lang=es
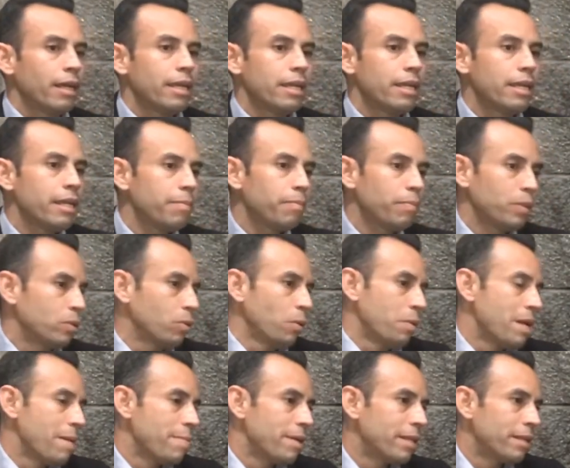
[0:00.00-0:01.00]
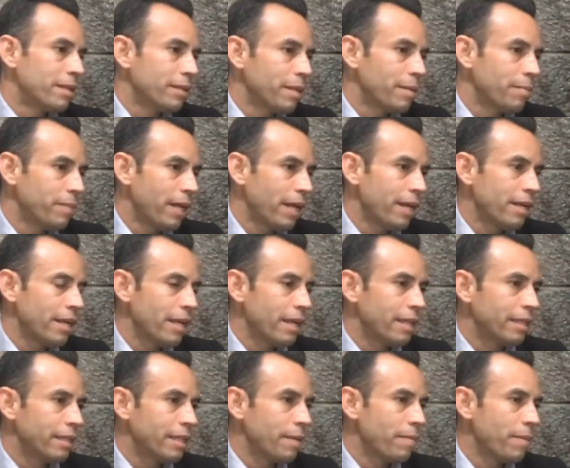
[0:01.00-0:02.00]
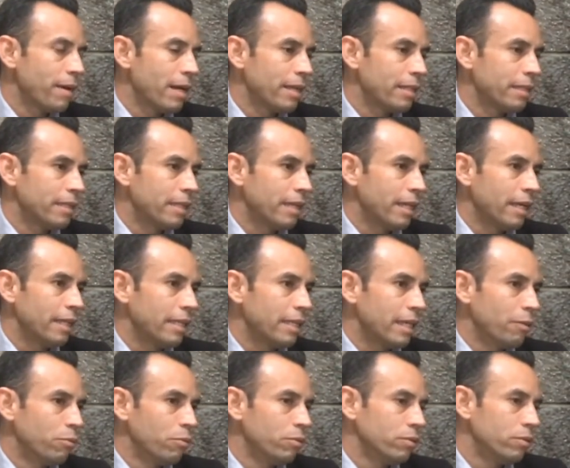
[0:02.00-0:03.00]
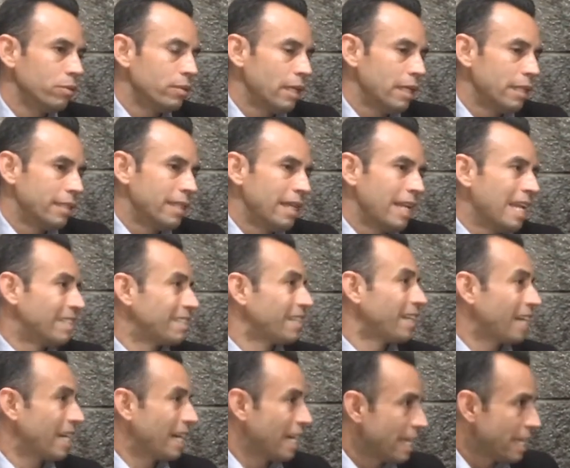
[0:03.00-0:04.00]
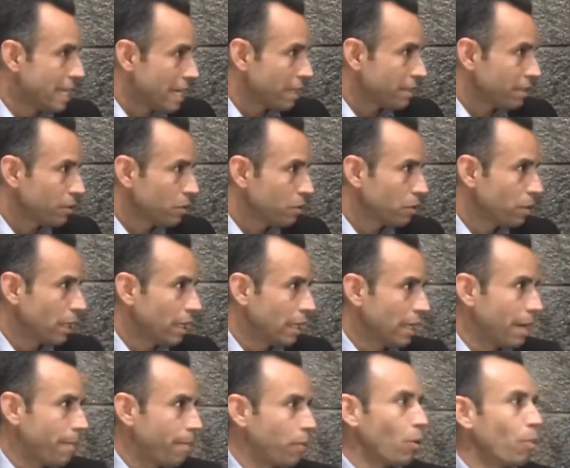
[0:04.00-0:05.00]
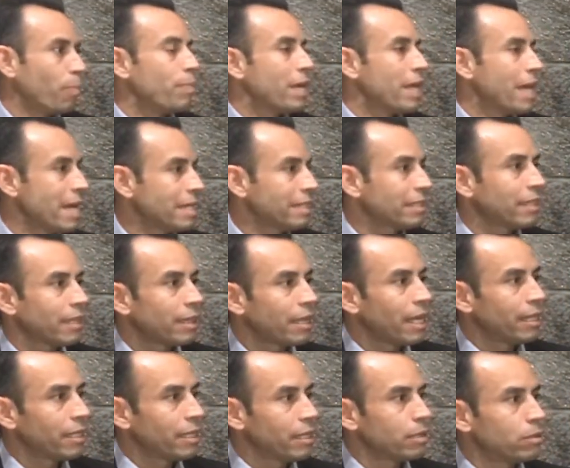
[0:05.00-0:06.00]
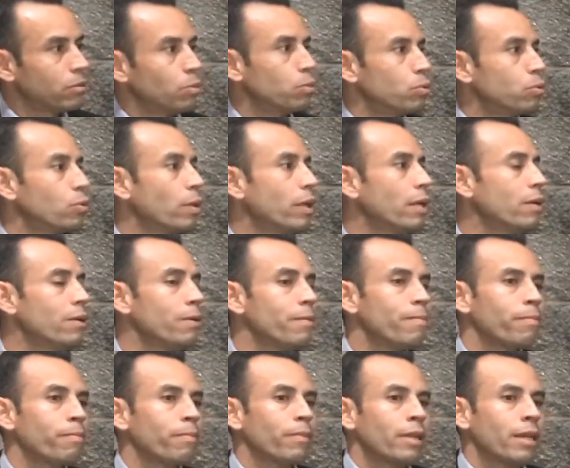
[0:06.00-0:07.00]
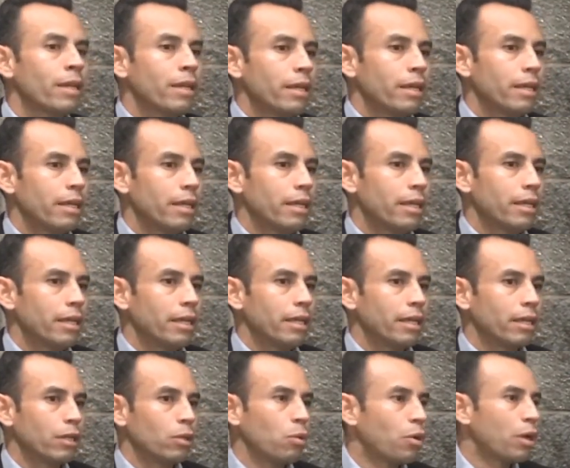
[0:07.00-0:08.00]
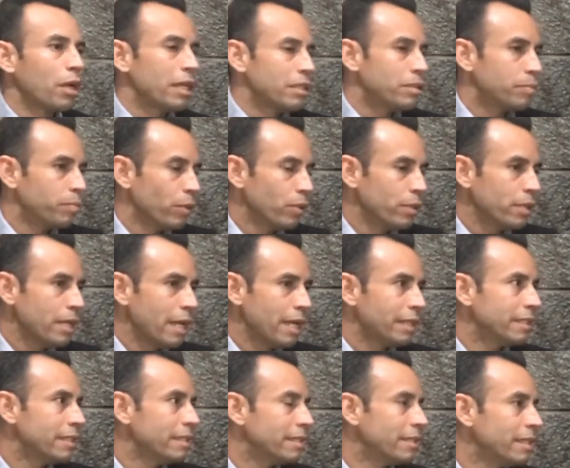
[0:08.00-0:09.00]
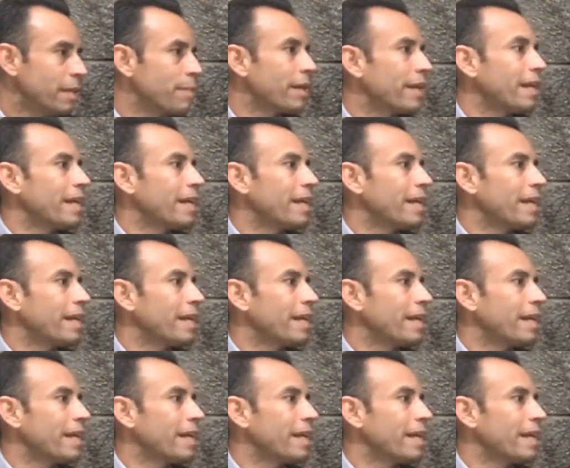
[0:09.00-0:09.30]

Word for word: y pues obviamente también el tema de, de, las regalías, ¿no? la propiedad estatal del subsuelo eh, corresponde al sistema